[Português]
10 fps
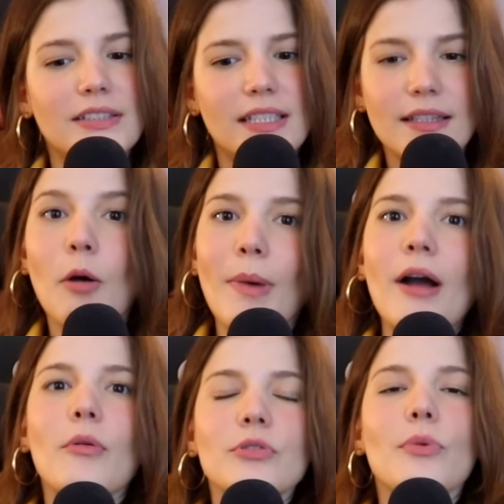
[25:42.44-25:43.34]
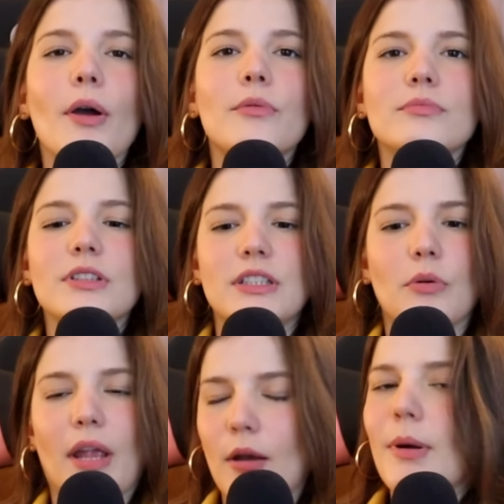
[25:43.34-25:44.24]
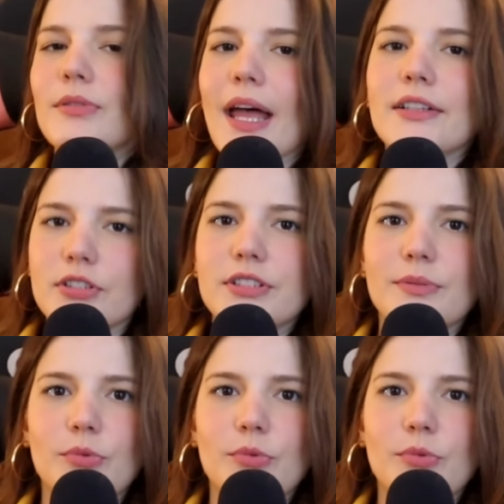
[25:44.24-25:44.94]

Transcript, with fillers: ser tão má quanto eu. E eu quero maldade nesse